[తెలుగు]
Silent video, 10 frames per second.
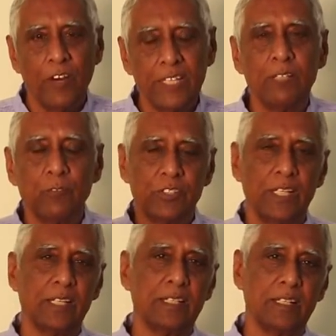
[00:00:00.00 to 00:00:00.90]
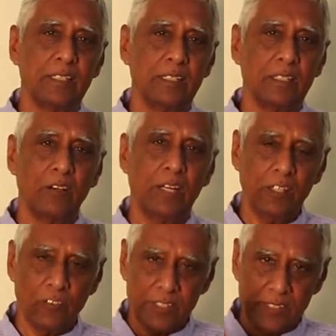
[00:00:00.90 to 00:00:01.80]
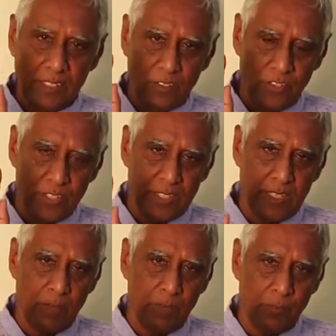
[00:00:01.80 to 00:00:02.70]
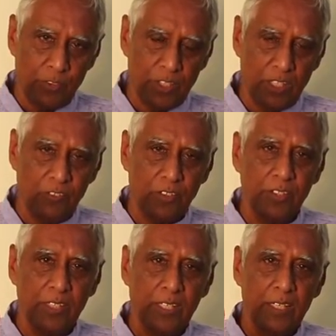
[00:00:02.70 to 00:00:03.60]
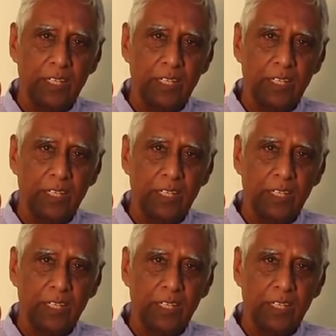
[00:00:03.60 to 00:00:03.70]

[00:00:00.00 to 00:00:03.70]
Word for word: వరద ముద్ర అంట దీన్ని అంటే ఒక చేయి కుడి చేయి అభయ ముద్రలో ఉంటుంది